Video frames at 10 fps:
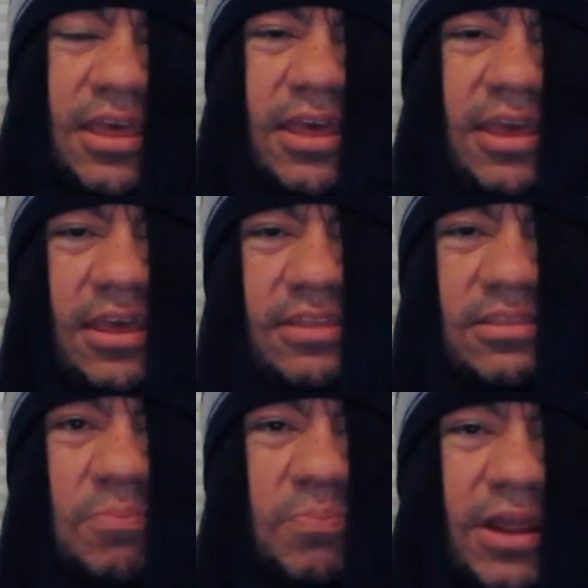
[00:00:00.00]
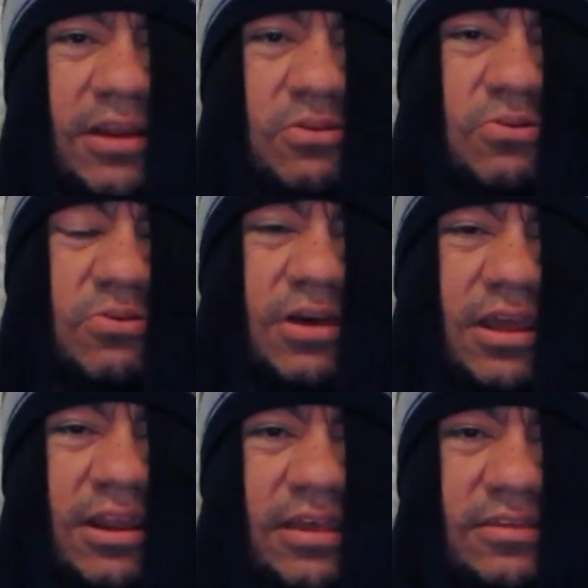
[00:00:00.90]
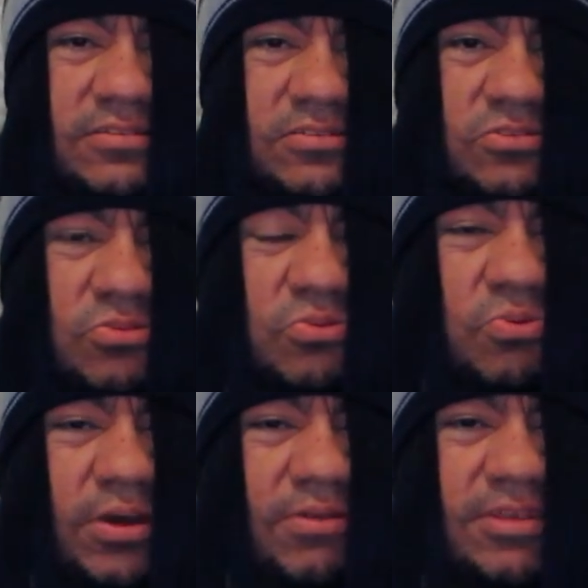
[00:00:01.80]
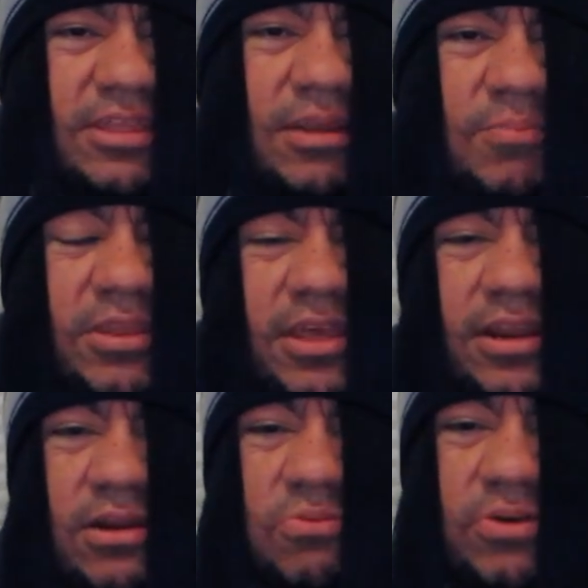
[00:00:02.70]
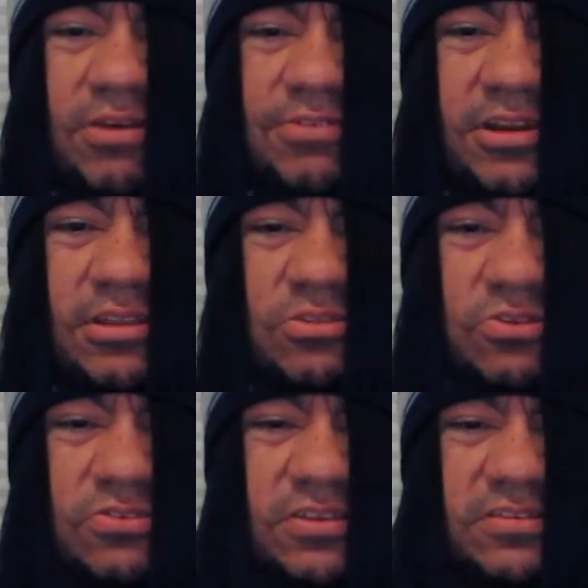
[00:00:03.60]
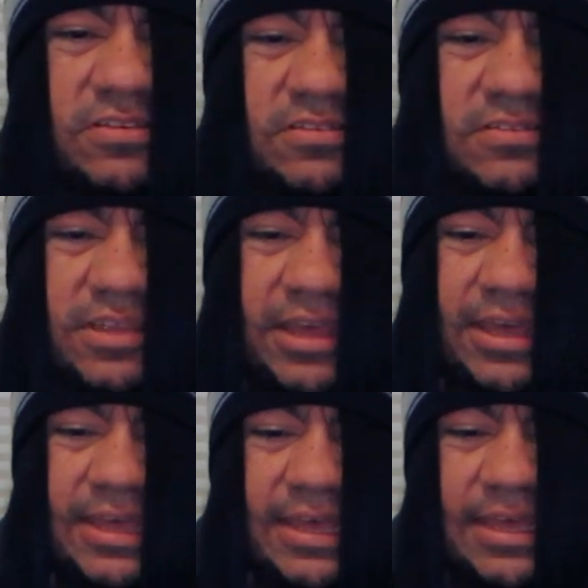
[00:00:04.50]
eh, temprano, a las 9 de la mañana lo voy a ver, entonces este